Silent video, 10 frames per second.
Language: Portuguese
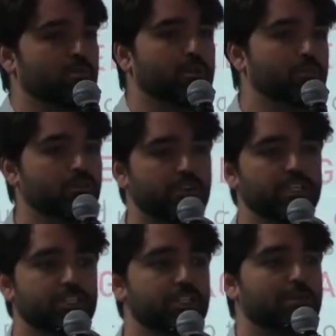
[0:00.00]
o bambu,
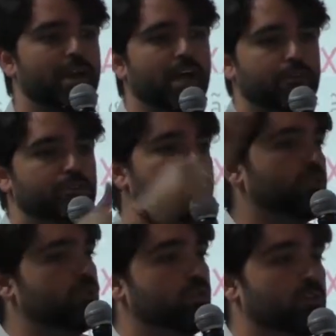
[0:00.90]
vendia, pegava o
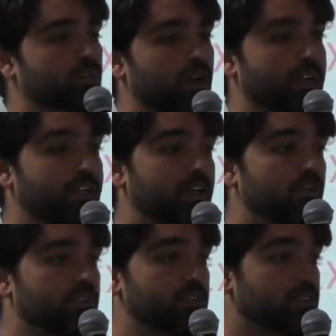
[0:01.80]
dinheiro todo e ia embora. O que
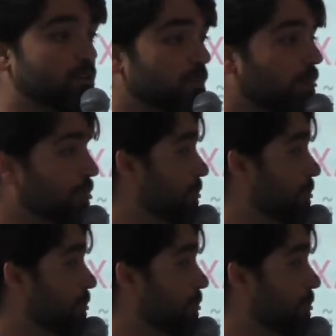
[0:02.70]
aconteceu?